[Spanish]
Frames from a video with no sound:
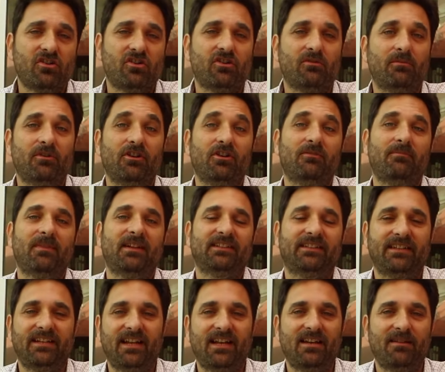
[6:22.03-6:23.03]
como los
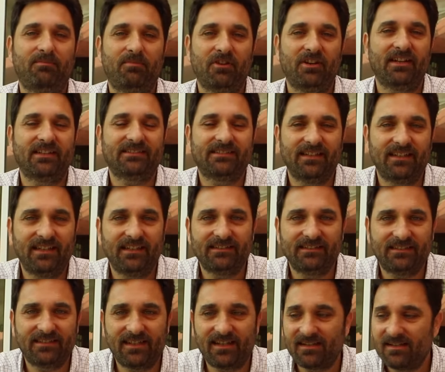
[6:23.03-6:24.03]
materiales por
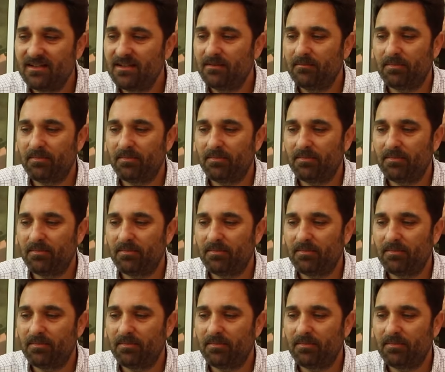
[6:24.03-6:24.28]
excelencia